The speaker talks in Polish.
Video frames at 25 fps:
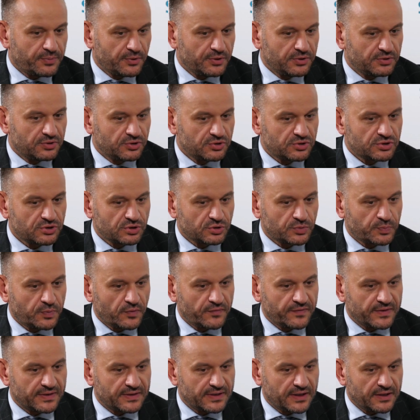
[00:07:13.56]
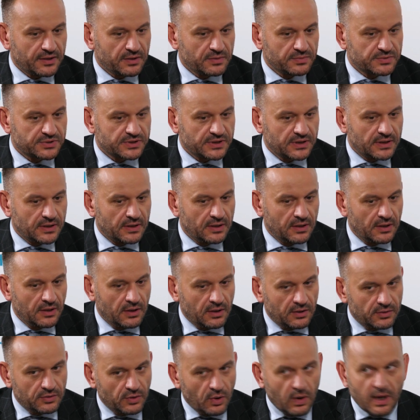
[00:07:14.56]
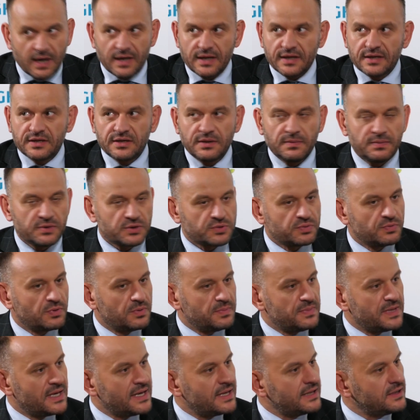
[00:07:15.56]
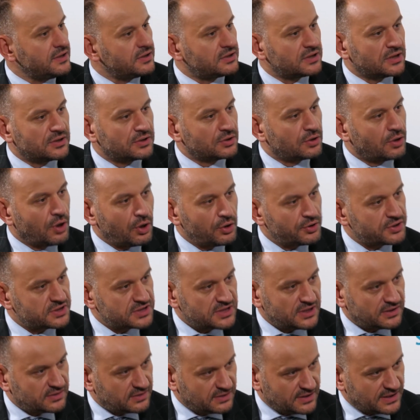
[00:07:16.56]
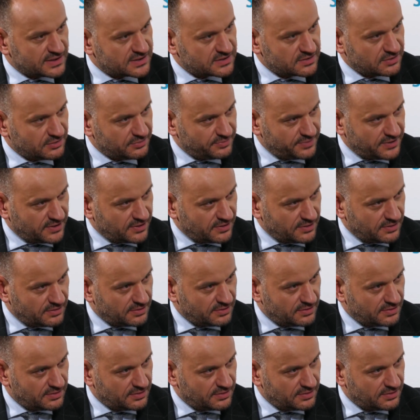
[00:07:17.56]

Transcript: politycy odpowiadają, że no ale gdybyśmy mieli ten gorset na sobie, e,